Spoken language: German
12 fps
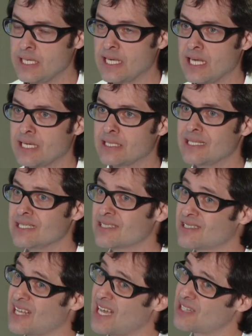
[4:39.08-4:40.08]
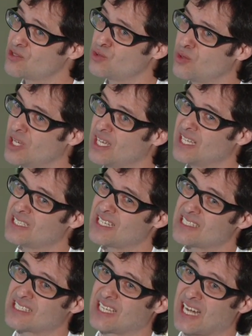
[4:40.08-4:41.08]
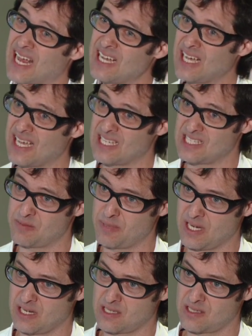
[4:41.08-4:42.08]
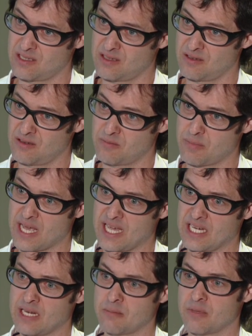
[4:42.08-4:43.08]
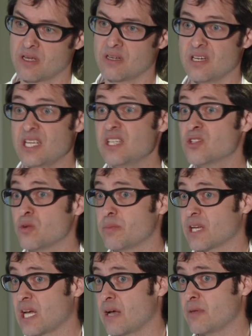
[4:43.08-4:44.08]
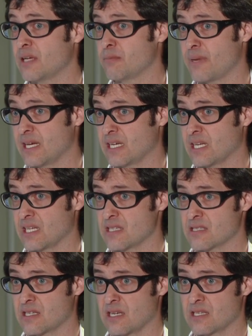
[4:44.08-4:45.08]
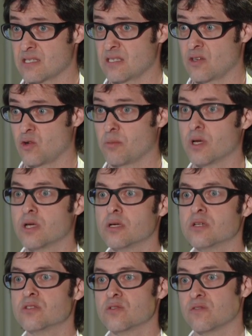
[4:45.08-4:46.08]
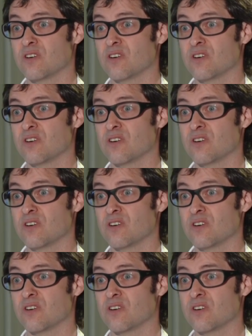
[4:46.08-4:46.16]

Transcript: hingegen dient dazu, das Krankheitsbild bei einem nicht operablen Pankreaskarzinom zu